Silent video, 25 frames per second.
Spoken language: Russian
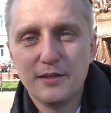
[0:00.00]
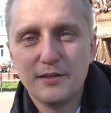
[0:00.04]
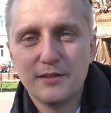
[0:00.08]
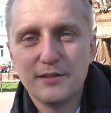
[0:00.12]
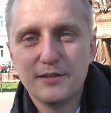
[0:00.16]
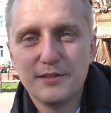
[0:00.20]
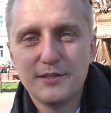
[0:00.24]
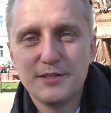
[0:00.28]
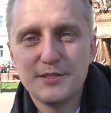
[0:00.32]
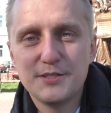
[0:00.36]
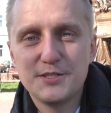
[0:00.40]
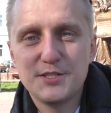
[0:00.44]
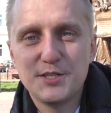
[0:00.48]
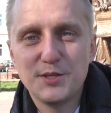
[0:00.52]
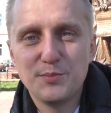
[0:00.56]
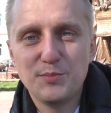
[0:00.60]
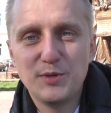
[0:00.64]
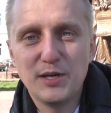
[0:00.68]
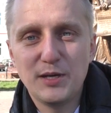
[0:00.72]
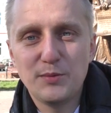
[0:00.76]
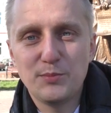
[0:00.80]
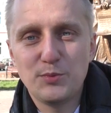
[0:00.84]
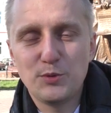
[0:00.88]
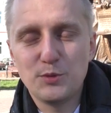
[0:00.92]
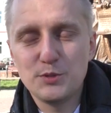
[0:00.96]
Э,
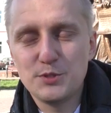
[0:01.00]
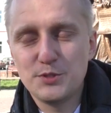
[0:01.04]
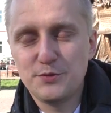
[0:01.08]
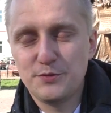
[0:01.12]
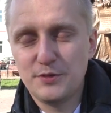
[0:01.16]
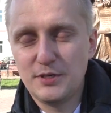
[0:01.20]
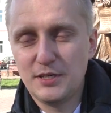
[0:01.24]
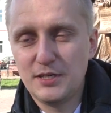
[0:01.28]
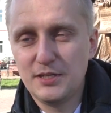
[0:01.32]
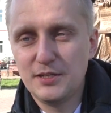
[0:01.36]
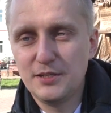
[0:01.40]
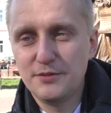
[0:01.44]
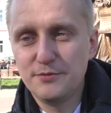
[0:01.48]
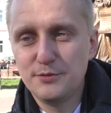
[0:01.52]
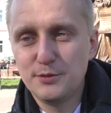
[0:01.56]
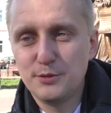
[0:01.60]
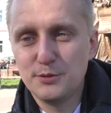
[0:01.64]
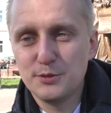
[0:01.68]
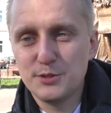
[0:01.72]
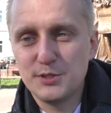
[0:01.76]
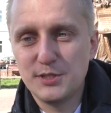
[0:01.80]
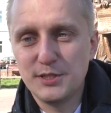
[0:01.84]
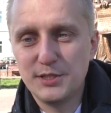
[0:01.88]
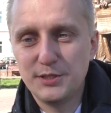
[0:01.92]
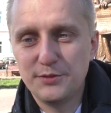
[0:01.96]
себя против
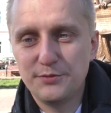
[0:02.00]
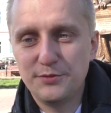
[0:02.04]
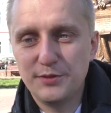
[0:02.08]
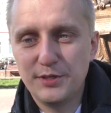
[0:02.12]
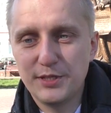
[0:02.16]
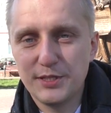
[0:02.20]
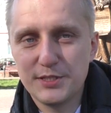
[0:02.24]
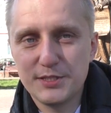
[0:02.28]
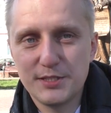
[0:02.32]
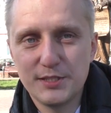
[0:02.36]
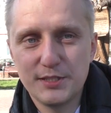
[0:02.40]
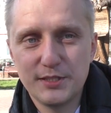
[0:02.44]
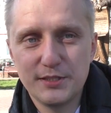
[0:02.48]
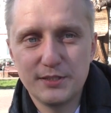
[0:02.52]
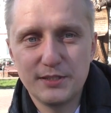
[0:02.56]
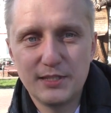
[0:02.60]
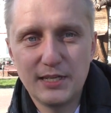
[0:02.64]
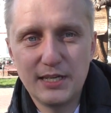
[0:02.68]
коронавирусной инфекции.